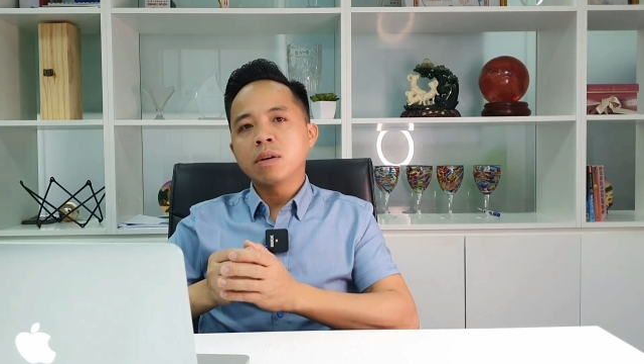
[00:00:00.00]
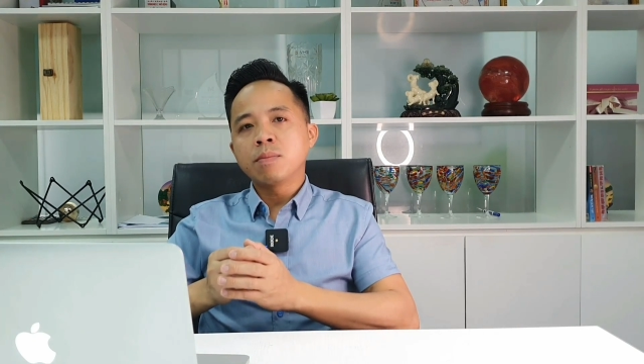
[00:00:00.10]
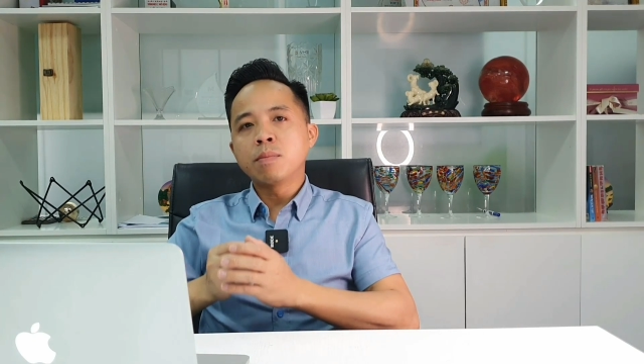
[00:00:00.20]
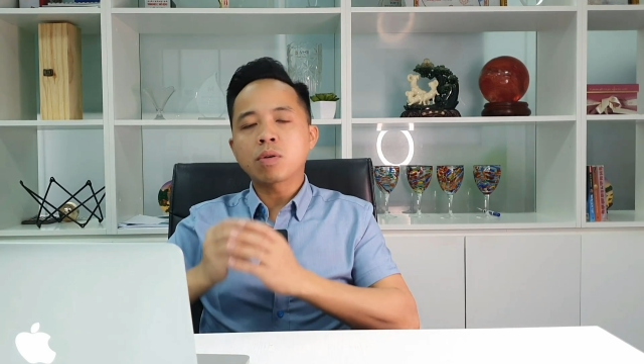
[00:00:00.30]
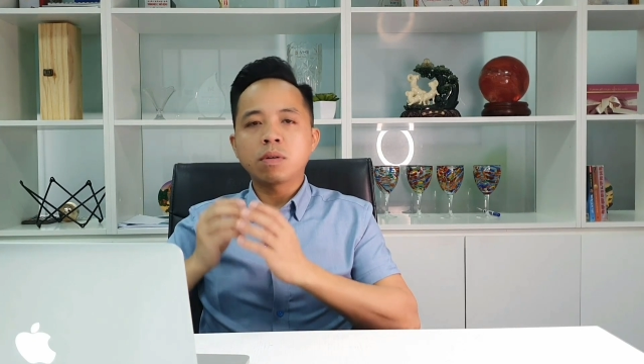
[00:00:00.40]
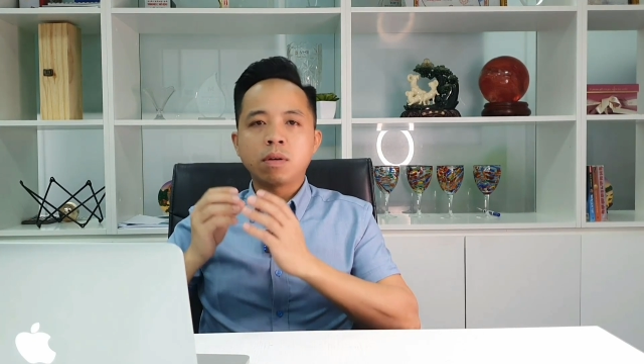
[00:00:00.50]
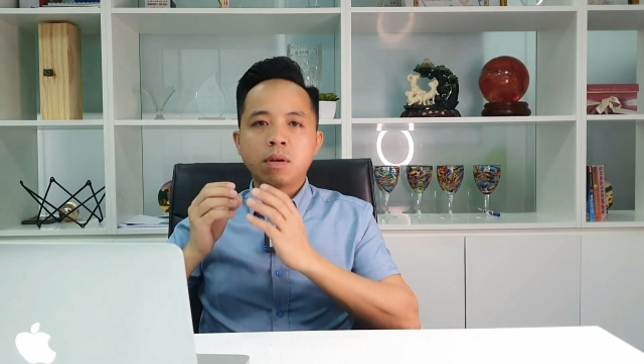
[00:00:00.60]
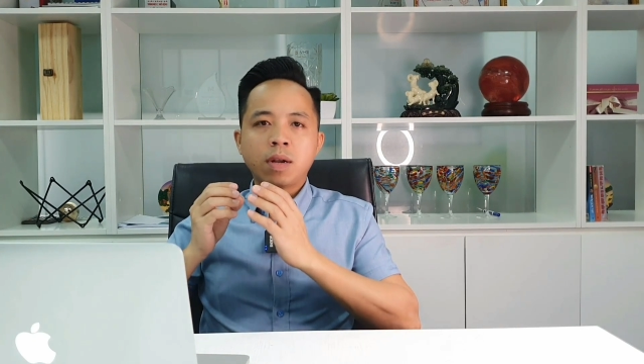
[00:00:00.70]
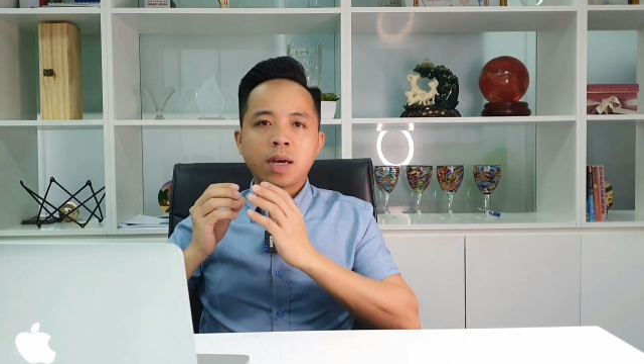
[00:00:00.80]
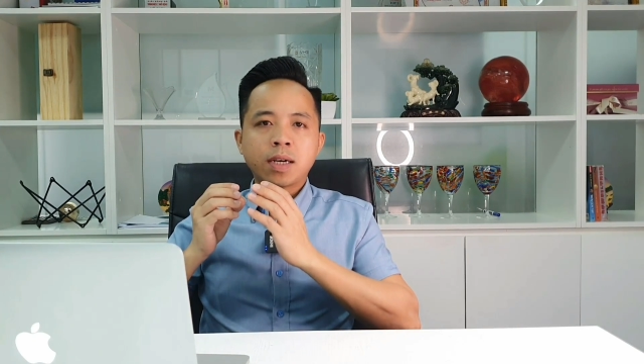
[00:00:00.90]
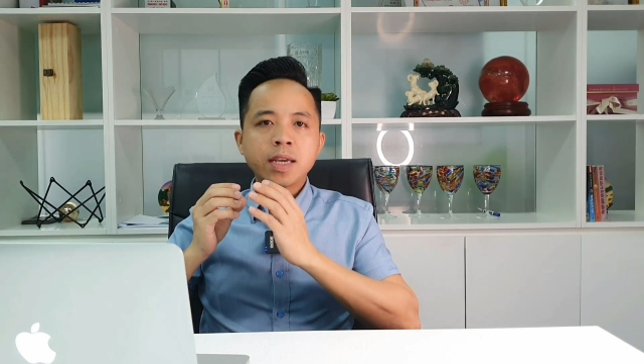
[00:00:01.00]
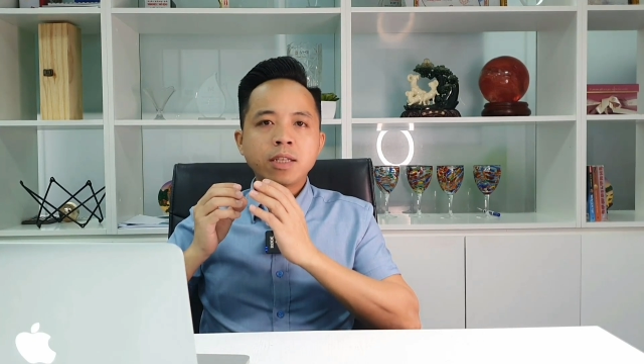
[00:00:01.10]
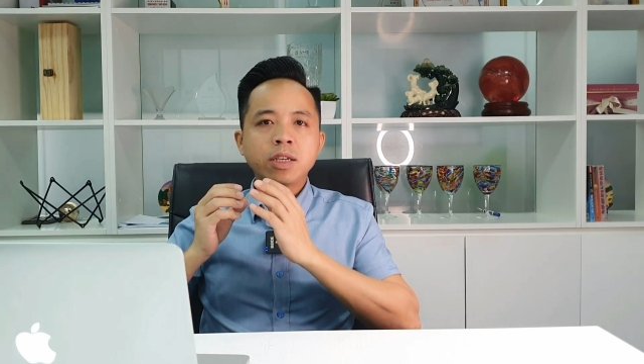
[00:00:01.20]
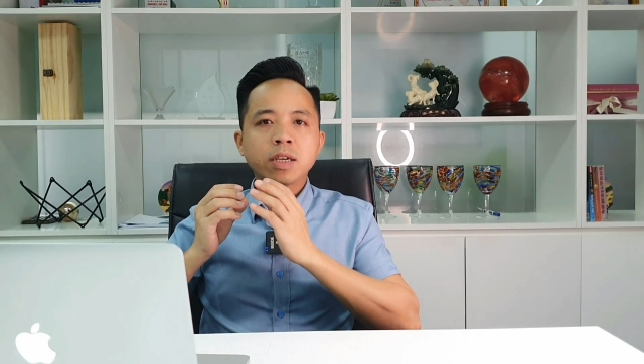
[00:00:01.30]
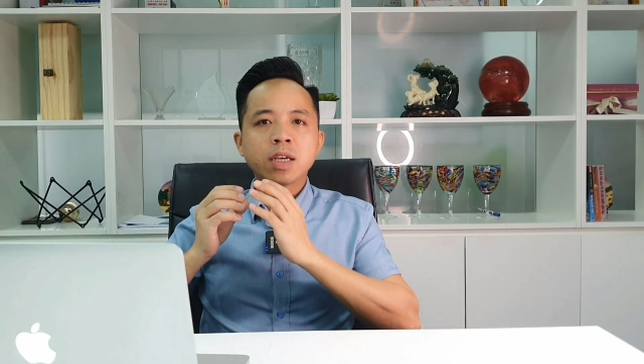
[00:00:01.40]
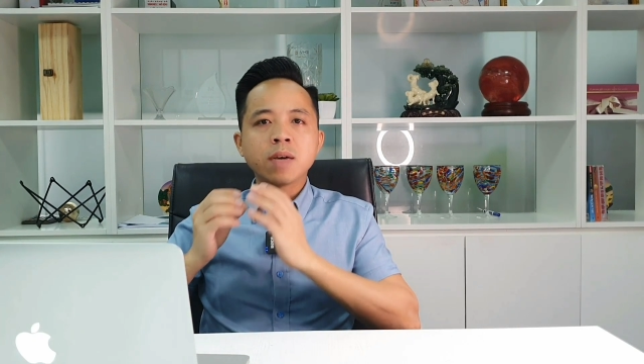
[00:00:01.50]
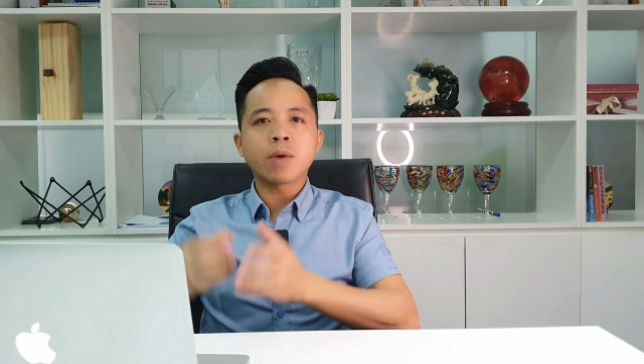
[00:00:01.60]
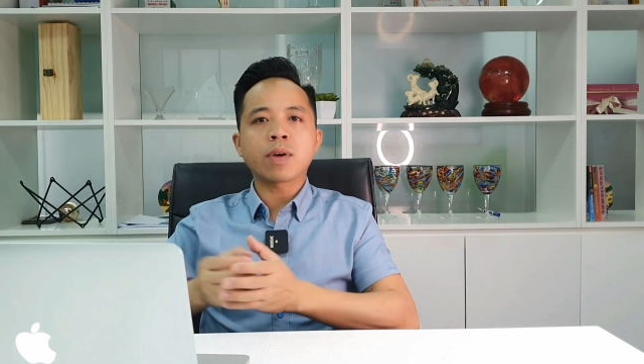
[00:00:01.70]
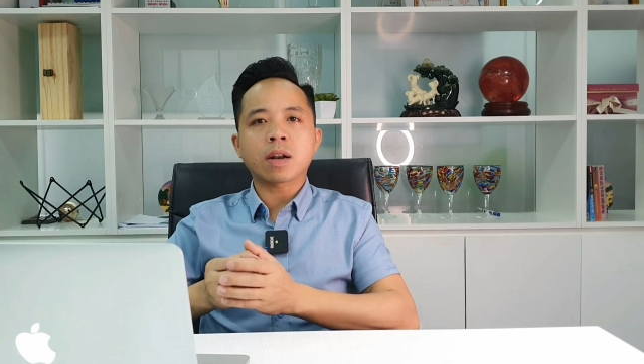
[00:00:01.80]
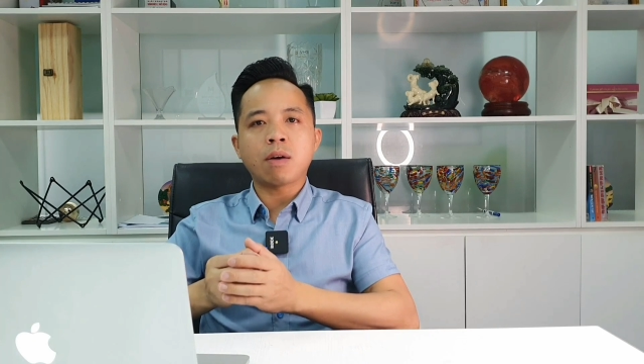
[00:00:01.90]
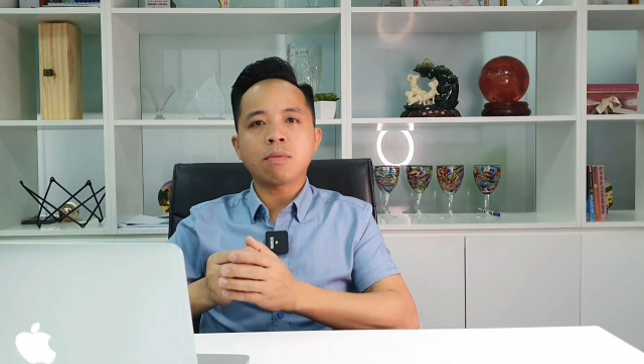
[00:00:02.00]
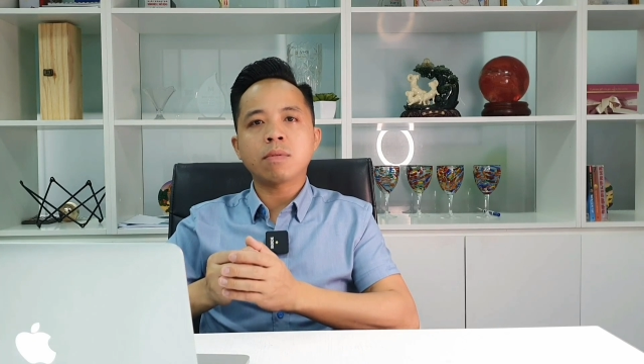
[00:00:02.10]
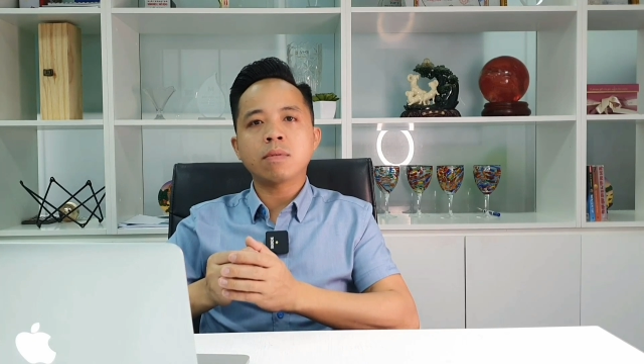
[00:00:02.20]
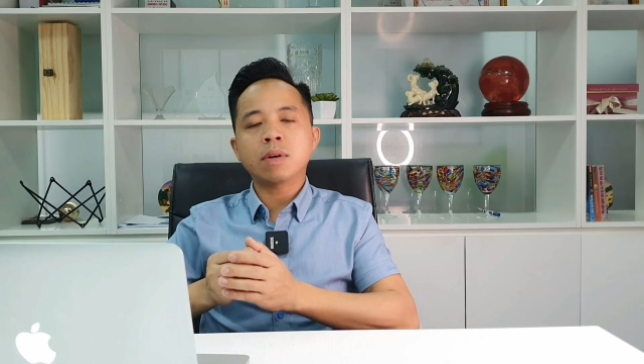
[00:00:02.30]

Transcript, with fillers: Một là khi anh chị ký hợp đồng đặt cọc,